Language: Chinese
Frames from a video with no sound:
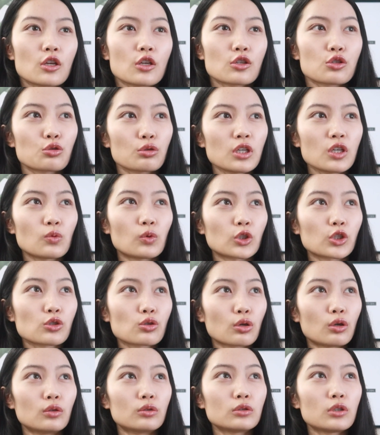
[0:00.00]
所以我是
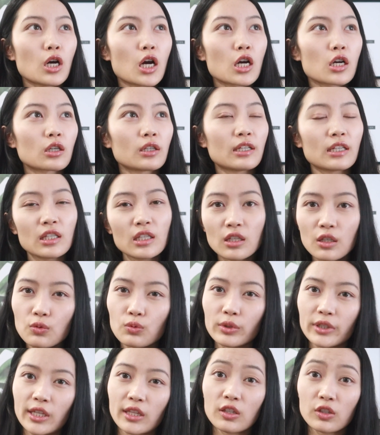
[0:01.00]
从二零一
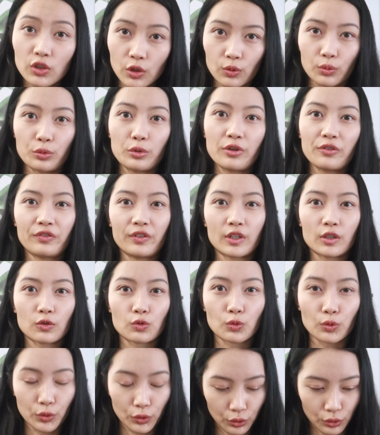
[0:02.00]
五年的九月份
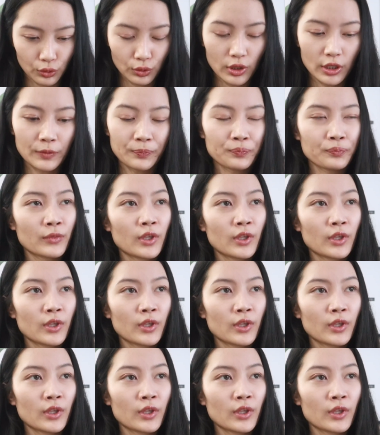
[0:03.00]
入学，